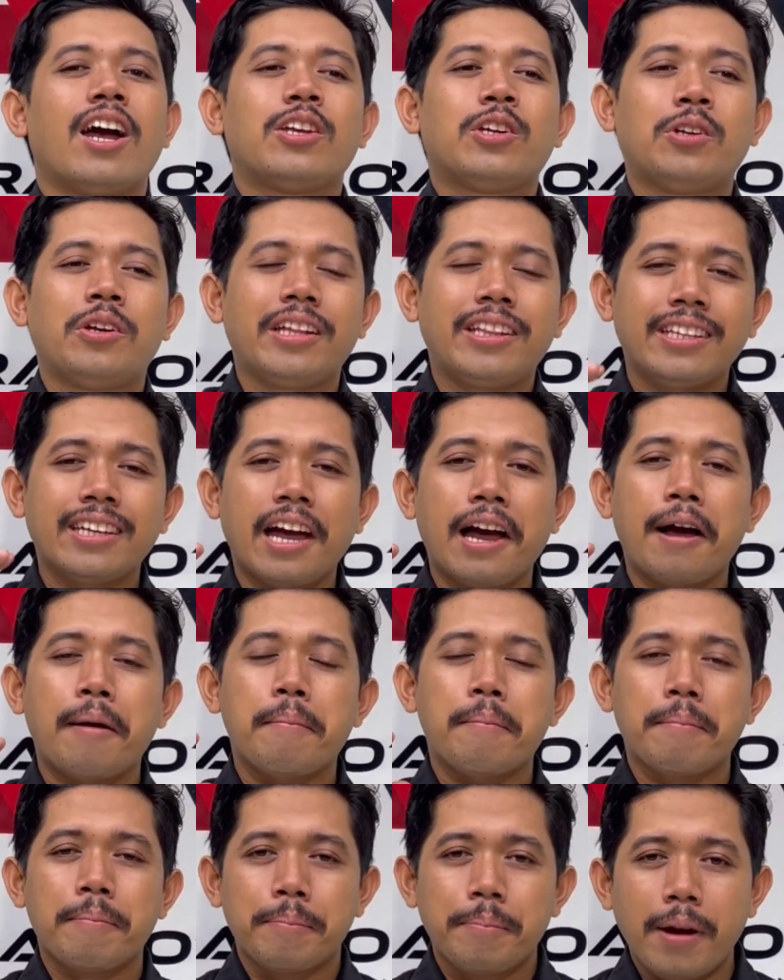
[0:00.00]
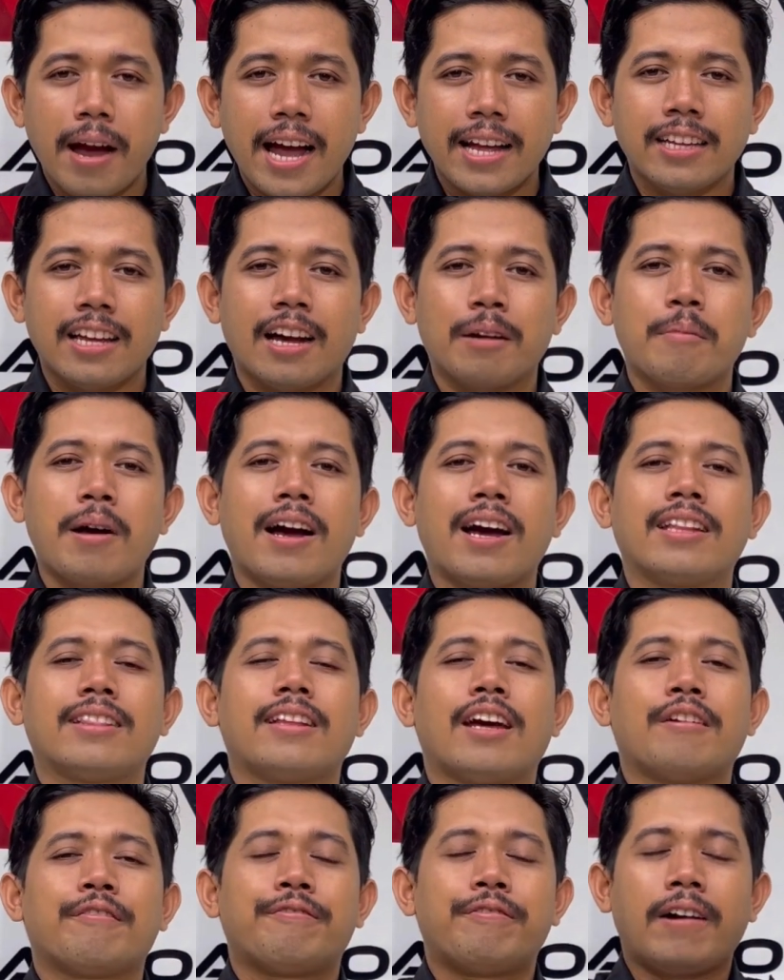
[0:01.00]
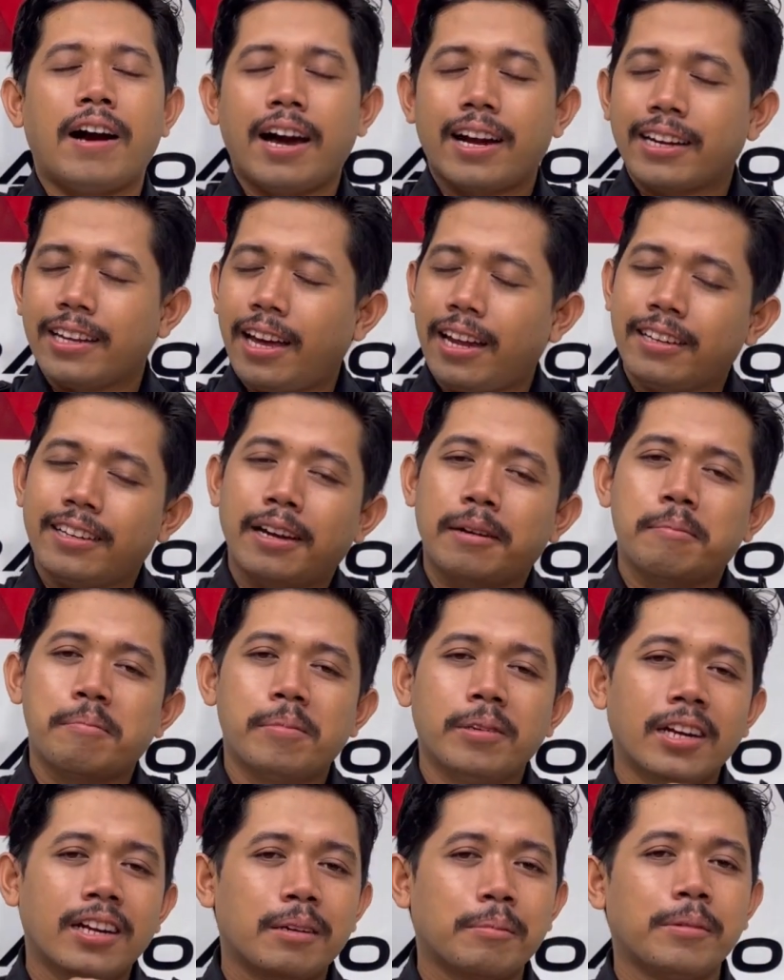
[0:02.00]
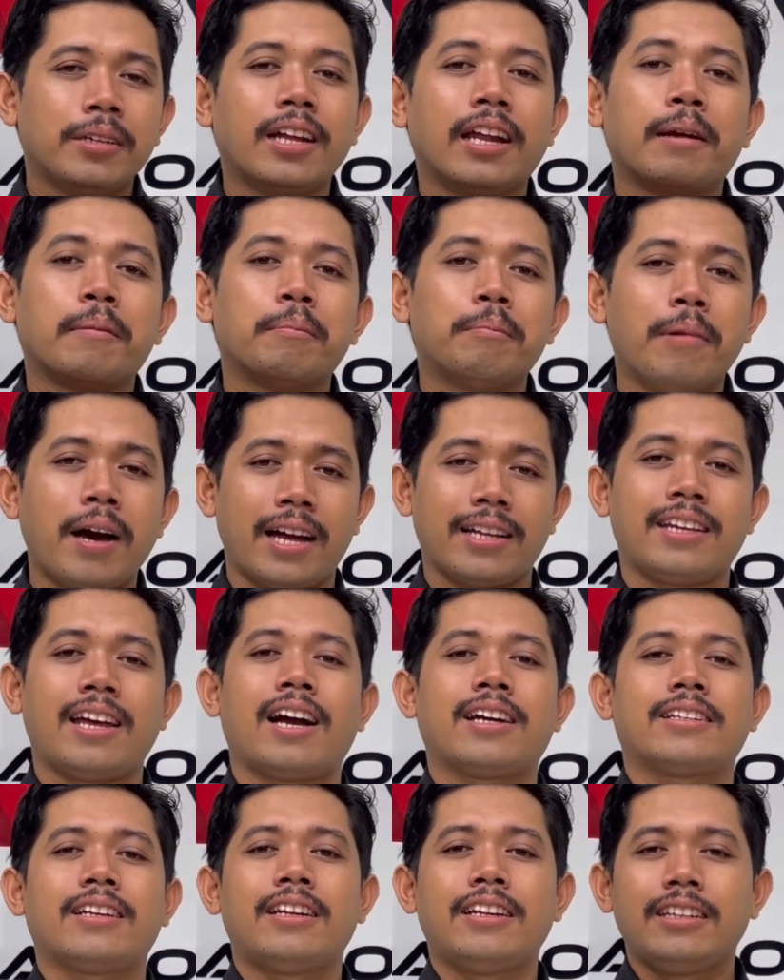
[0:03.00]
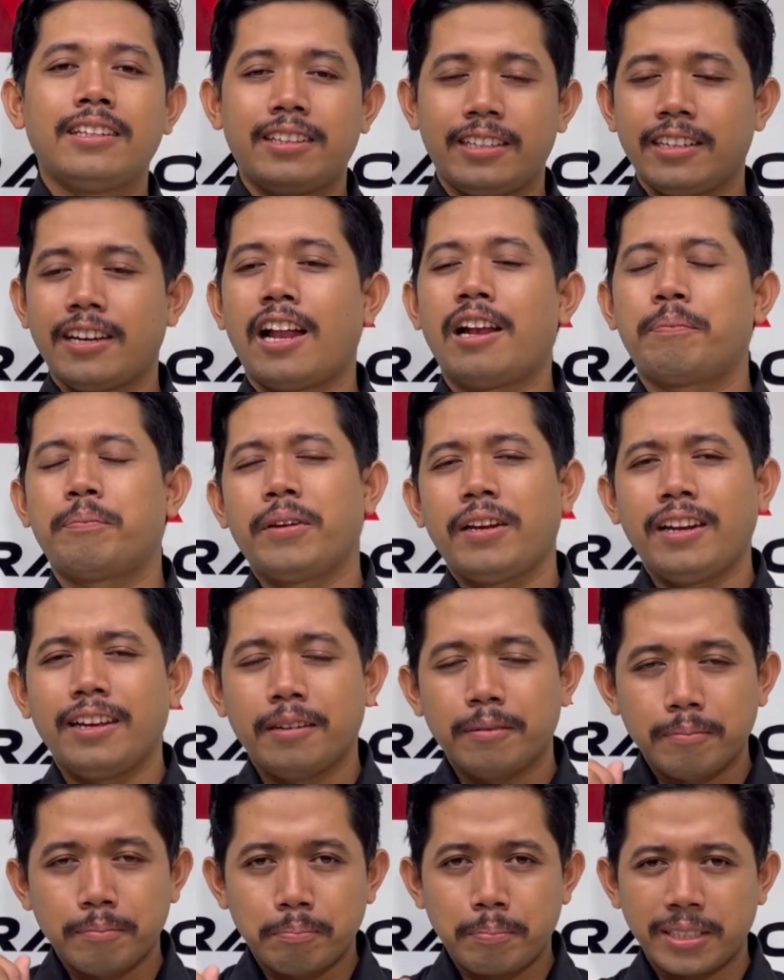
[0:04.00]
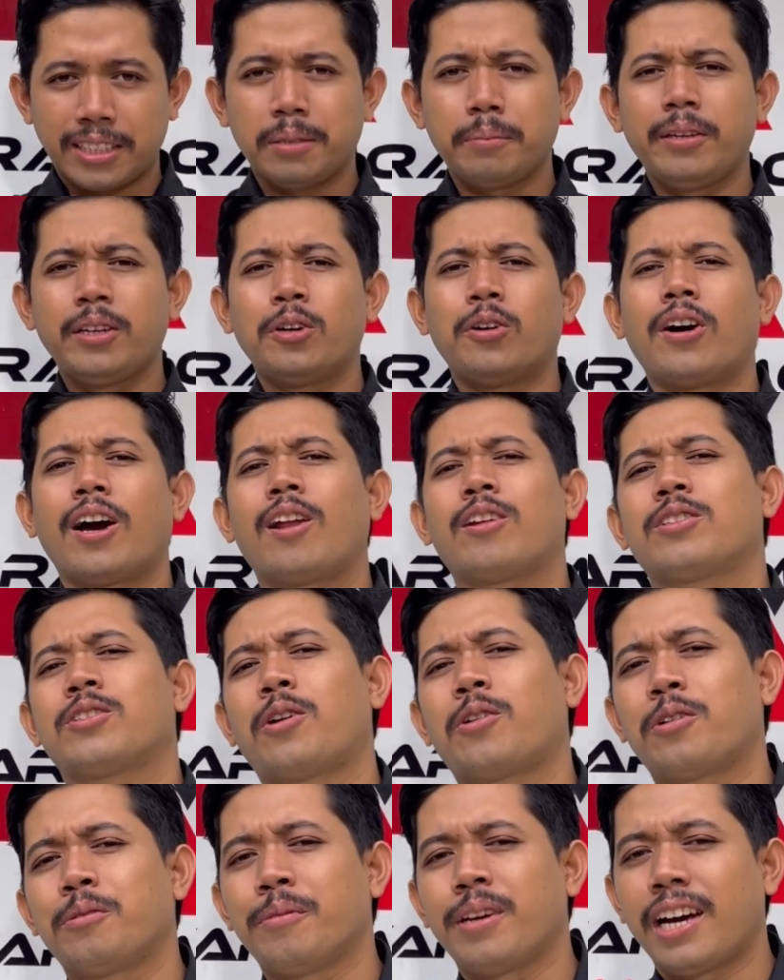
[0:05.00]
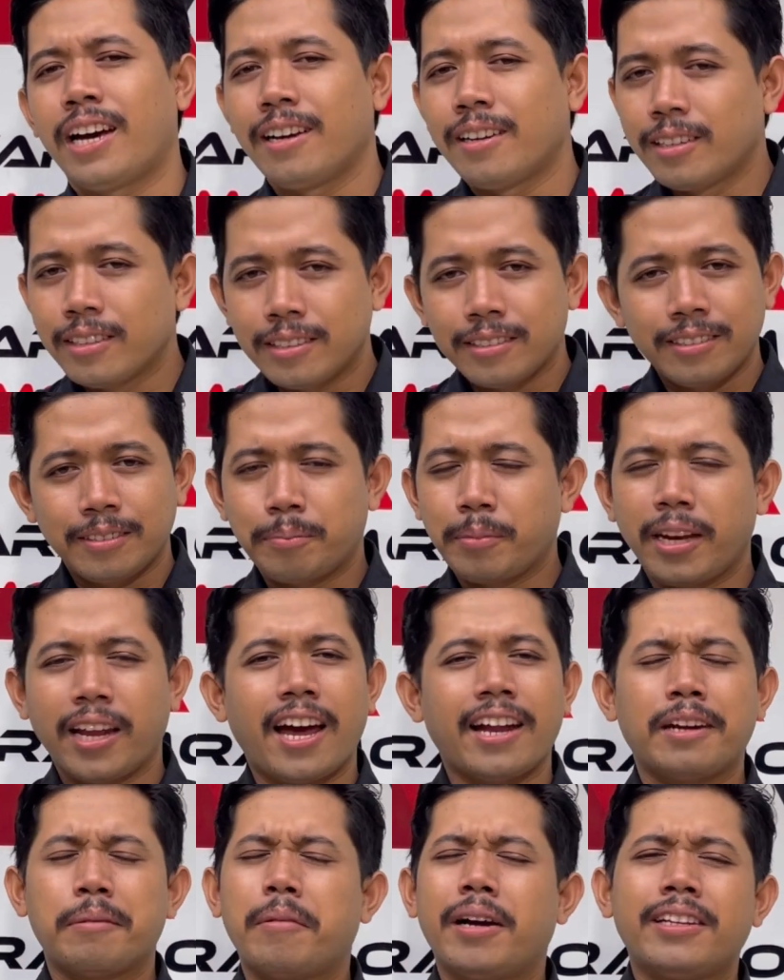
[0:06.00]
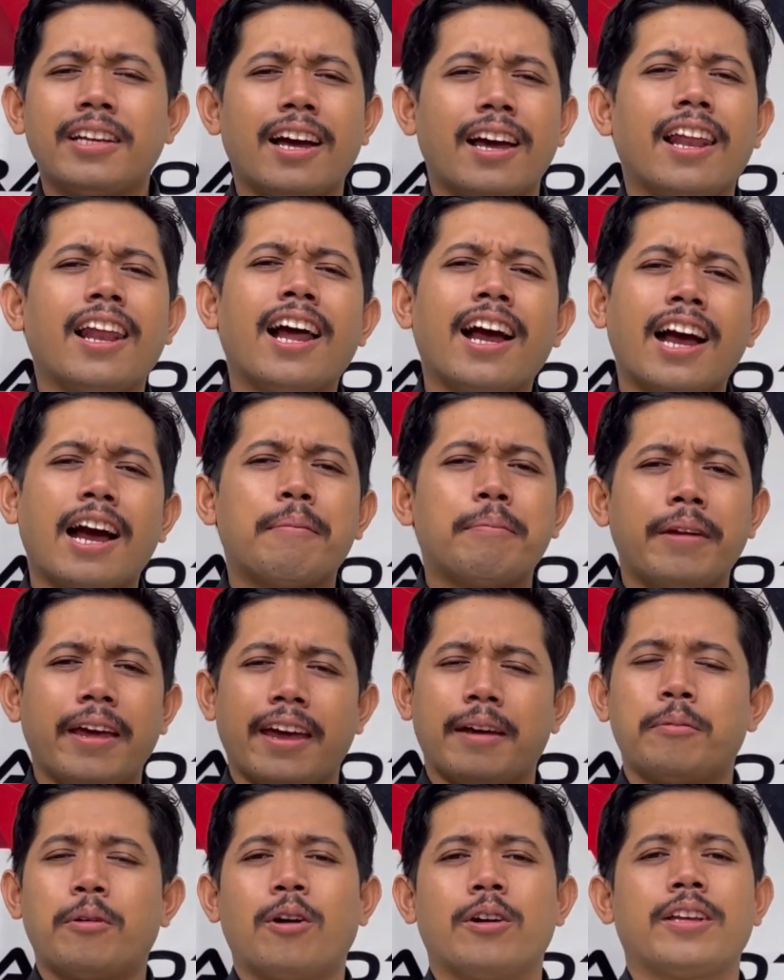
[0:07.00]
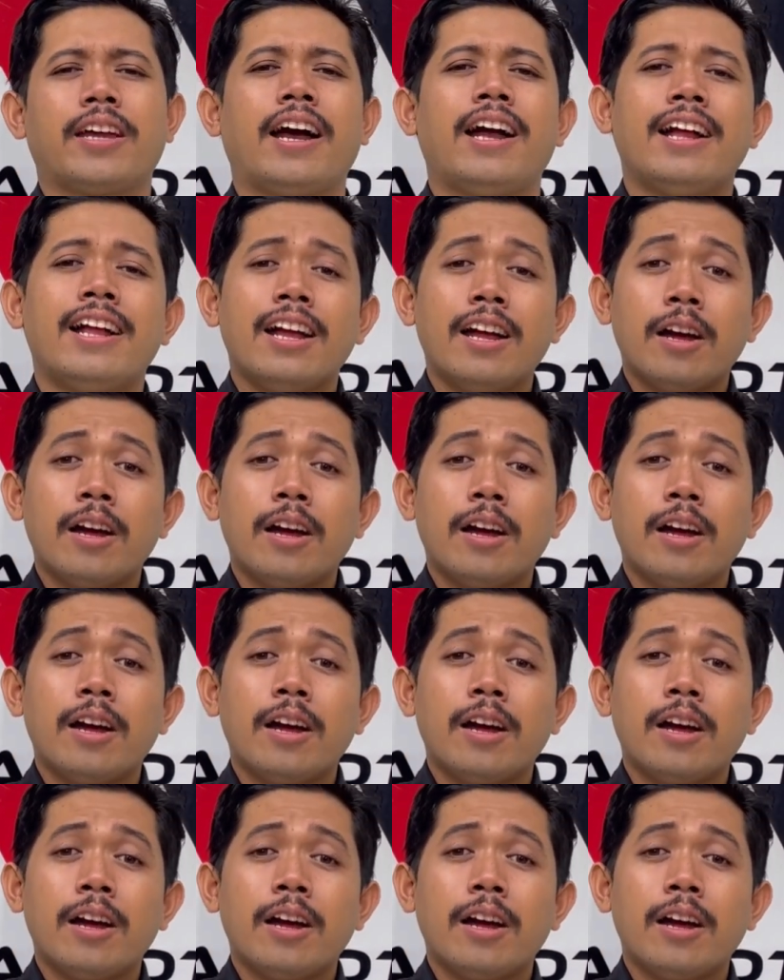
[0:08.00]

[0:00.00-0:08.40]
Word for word: Unitnya banyak banget dan variannya bener-bener banyak Jadi tinggal pilih pasti bingung kalau showroom ya Pilihannya banyak lengkap deh pokoknya